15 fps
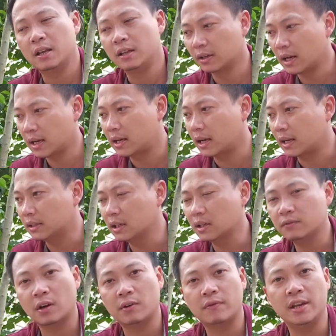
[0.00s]
những cái kiến thức
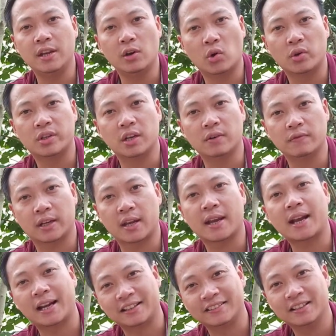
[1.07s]
và video trên về cái
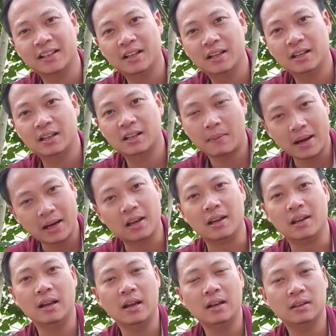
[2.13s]
cảnh các bạn để
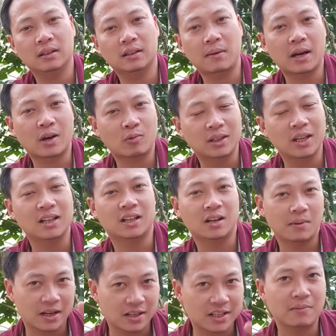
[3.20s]
ý thấy các bạn không tin thì
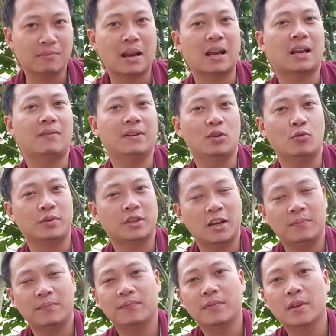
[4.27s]
các bạn xem lại cái video
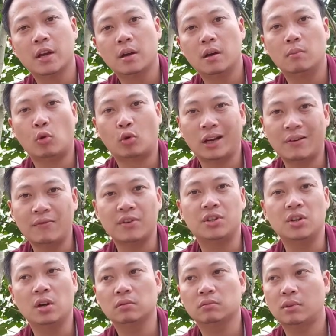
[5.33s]
xem một năm về
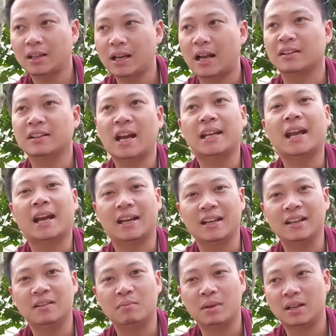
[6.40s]
trước tất cả những ngày
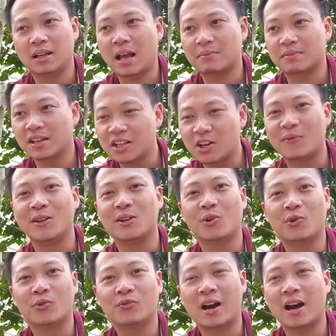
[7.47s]
này mình làm rất nhiều
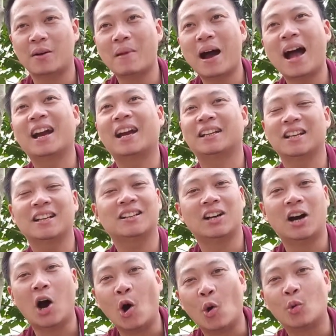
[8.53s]
video và ba ngày tết
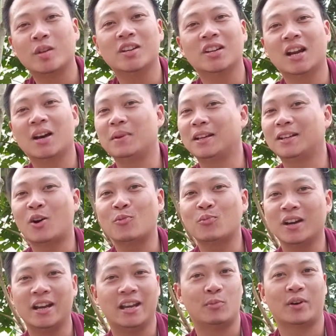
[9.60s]
hầu như là mình
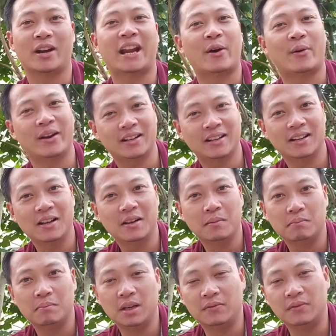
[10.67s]
không nghỉ một ngày nào hết
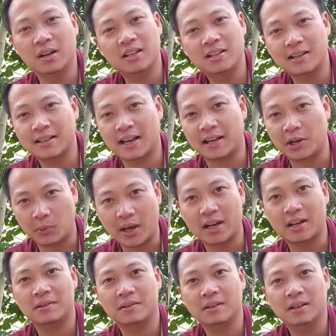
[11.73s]
mình vẫn chia sẻ đều
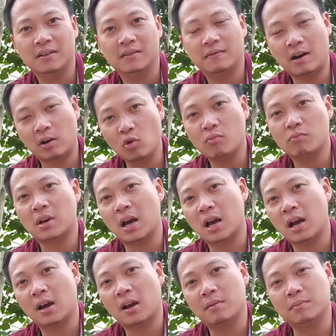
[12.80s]
đặn vào lúc
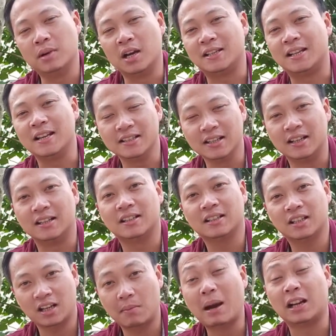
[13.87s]
mà 19 giờ
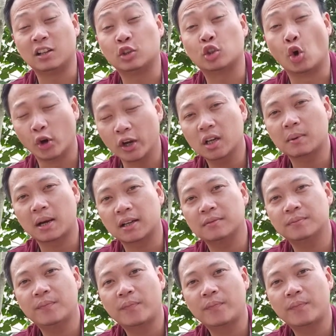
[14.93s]
tức là 7 giờ tối đấy các bạn